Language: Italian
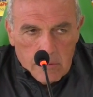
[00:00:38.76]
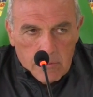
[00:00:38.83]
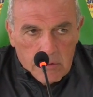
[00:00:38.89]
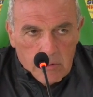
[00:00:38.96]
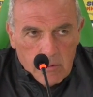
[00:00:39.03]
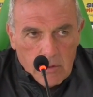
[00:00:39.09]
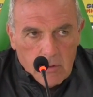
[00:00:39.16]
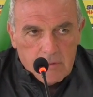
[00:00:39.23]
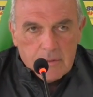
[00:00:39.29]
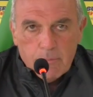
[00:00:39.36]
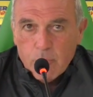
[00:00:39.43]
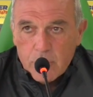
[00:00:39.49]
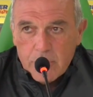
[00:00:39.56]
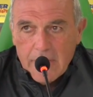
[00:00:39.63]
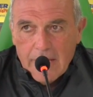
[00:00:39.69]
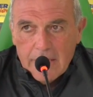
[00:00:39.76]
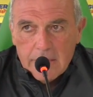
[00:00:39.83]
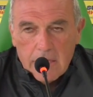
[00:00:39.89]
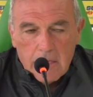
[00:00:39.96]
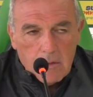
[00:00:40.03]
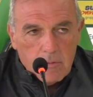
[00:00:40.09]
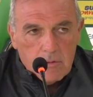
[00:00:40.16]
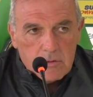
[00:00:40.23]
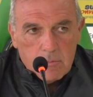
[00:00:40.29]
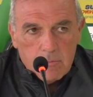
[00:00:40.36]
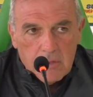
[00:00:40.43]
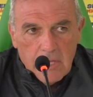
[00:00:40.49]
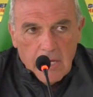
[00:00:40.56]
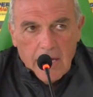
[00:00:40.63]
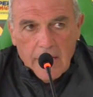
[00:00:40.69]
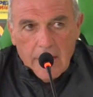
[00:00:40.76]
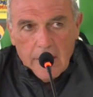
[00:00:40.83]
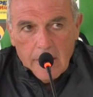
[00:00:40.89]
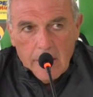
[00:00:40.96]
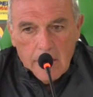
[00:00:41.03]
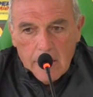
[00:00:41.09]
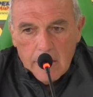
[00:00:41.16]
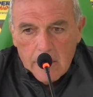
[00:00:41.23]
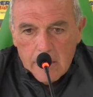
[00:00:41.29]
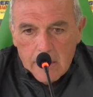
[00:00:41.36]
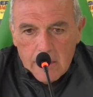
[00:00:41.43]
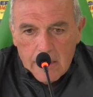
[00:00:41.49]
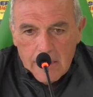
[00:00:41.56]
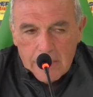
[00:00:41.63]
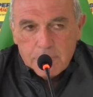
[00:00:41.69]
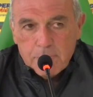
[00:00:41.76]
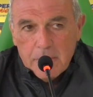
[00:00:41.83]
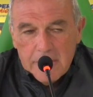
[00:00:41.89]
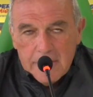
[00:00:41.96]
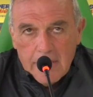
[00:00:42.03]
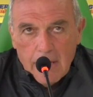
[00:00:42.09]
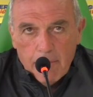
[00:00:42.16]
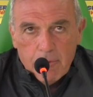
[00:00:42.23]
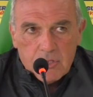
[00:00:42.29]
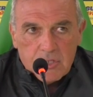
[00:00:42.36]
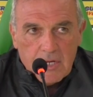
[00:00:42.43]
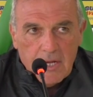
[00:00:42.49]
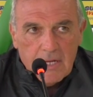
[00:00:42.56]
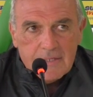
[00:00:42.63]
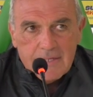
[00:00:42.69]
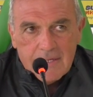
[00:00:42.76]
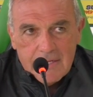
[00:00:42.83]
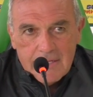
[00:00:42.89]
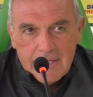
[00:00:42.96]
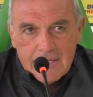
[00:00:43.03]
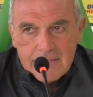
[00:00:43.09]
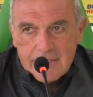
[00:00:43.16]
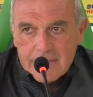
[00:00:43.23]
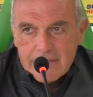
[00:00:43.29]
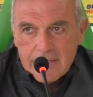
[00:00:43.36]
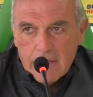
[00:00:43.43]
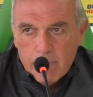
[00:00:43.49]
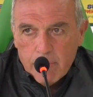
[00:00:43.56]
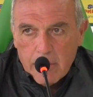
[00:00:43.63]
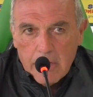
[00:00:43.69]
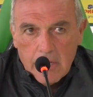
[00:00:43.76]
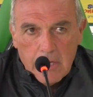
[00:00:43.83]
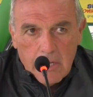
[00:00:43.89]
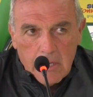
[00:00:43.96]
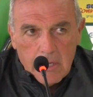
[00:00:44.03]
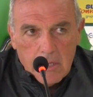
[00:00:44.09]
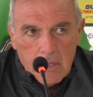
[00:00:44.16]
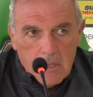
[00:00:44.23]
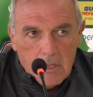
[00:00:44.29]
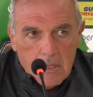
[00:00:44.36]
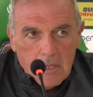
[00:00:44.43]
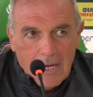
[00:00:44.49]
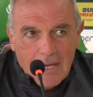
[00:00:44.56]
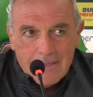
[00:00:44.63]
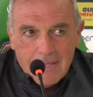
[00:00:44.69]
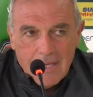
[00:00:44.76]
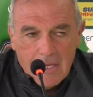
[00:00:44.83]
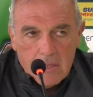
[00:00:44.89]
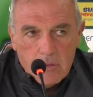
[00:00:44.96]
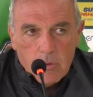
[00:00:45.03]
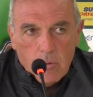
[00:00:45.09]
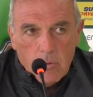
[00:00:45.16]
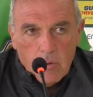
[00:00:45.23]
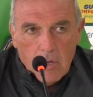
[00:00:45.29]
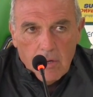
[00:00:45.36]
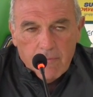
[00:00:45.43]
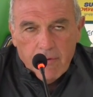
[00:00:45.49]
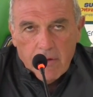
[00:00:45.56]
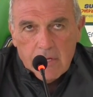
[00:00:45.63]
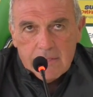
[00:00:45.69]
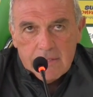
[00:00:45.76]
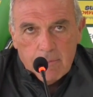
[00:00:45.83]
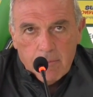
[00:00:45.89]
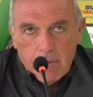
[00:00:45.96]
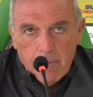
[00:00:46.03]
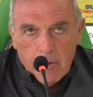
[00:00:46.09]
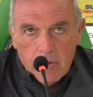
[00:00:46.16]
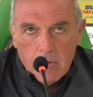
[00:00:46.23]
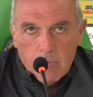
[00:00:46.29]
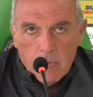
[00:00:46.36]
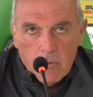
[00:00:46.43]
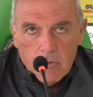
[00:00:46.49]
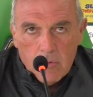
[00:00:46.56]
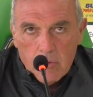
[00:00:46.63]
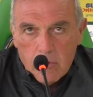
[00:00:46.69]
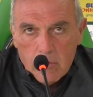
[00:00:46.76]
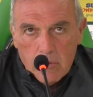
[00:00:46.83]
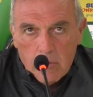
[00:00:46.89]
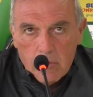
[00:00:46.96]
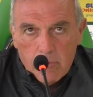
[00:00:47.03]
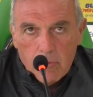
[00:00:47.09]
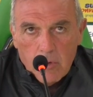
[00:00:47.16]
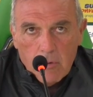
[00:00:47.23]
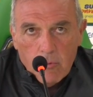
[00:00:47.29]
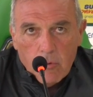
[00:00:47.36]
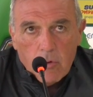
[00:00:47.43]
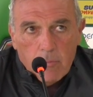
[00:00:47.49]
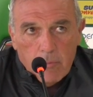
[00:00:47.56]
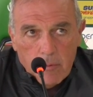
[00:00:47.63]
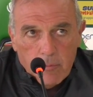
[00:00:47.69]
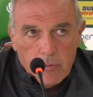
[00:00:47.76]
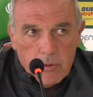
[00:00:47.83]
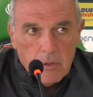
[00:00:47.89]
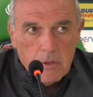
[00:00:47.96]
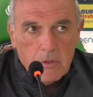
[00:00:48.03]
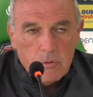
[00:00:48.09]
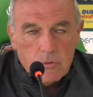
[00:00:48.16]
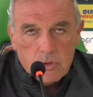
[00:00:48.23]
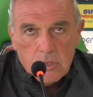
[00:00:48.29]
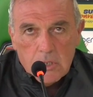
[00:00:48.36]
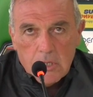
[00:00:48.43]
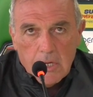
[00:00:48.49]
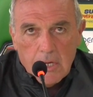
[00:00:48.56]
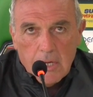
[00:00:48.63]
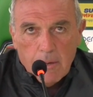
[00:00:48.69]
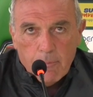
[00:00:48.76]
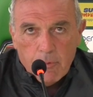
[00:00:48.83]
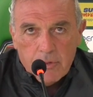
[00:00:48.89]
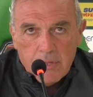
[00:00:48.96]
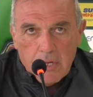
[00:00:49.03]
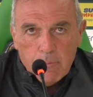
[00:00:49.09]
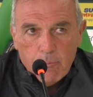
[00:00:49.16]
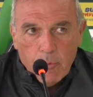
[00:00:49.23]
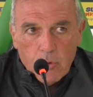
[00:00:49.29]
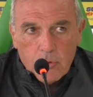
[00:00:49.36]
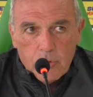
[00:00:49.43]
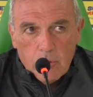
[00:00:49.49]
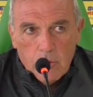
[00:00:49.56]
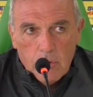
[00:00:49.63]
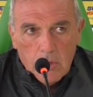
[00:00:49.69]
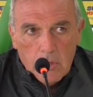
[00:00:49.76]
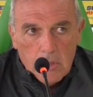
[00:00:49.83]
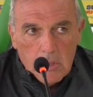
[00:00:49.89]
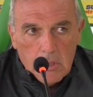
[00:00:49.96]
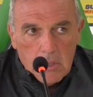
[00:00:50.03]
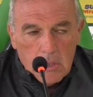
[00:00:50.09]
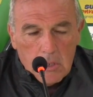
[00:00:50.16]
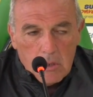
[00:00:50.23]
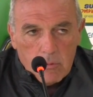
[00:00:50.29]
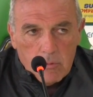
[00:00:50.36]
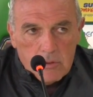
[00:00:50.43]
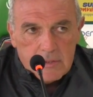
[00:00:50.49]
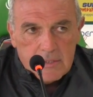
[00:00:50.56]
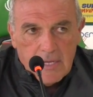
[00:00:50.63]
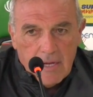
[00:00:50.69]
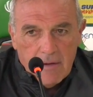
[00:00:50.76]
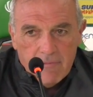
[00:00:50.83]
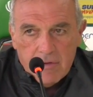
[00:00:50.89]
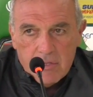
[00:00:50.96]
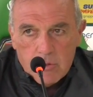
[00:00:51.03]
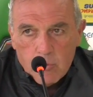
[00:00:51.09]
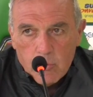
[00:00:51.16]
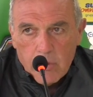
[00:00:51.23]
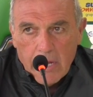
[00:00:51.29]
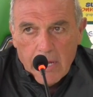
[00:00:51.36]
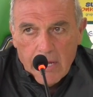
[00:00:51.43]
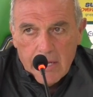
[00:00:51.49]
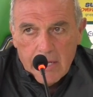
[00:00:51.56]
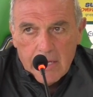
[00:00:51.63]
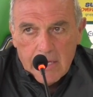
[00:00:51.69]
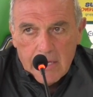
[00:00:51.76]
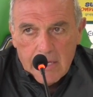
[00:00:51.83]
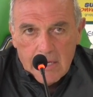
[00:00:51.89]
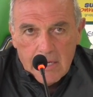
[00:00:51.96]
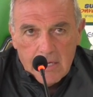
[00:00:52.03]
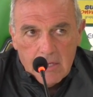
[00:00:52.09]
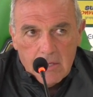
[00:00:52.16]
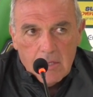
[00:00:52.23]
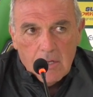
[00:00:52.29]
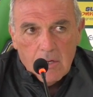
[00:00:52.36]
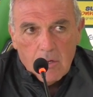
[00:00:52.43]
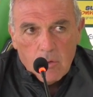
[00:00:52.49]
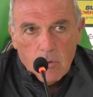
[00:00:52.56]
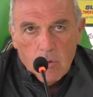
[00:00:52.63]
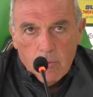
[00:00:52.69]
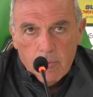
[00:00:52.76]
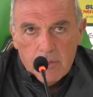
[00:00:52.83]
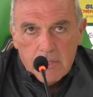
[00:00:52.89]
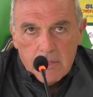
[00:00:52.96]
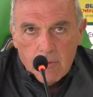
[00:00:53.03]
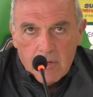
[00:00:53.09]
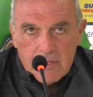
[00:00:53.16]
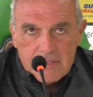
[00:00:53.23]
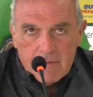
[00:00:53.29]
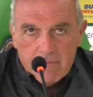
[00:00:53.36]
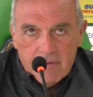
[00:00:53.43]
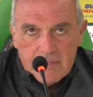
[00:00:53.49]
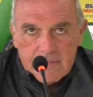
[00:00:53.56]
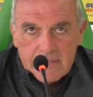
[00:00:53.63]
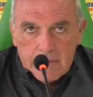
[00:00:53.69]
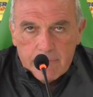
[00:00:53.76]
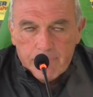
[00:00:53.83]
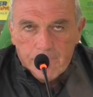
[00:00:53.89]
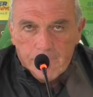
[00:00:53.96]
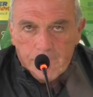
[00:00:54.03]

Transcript: quindi è una cosa importante, questo mi dà la spinta per cercare di essere sempre attento a fare sempre meglio il mio, il mio lavoro per poter riuscire a portare in porto questa avventura e, eh, con l'obiettivo della salvezza.